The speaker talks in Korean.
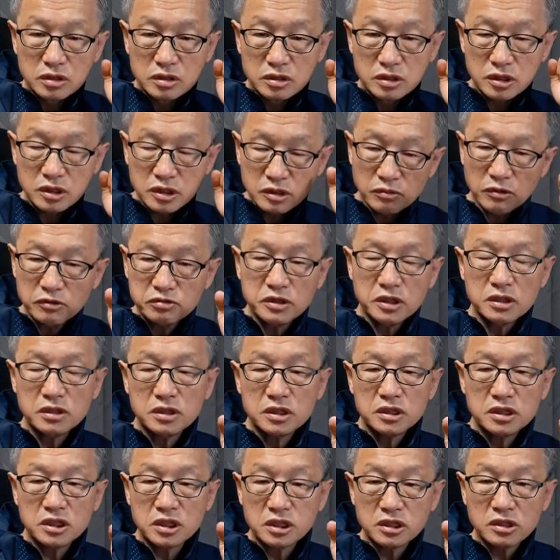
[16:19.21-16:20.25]
끊임없이
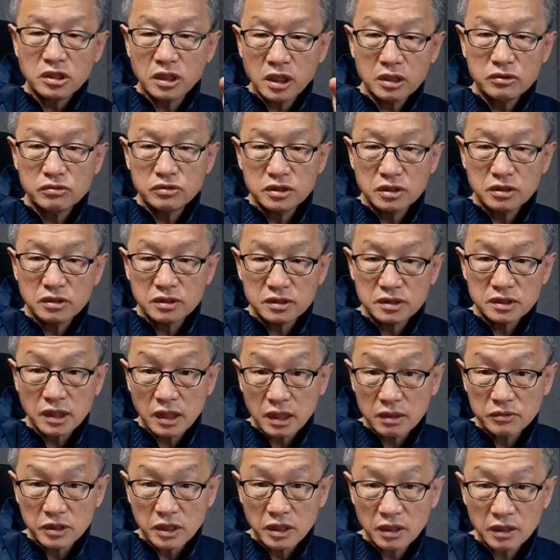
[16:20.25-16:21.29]
실천하고 있었던
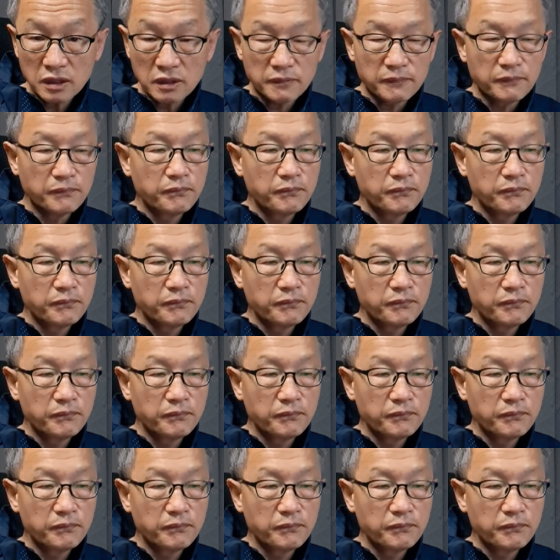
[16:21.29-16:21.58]
사람이라